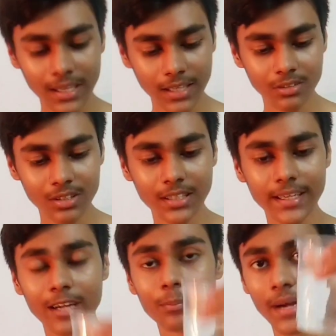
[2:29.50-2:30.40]
क्या करोगे
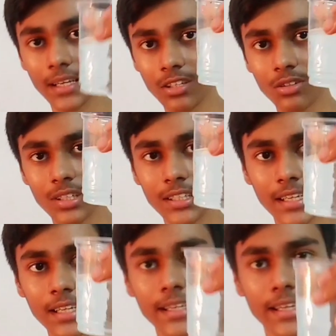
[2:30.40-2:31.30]
कि एक पानी लोगे
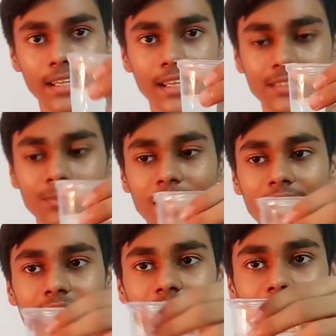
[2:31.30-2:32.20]
ठीक है एक गिलास
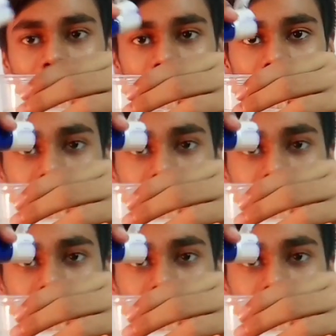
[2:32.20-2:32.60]
पानी लोगे और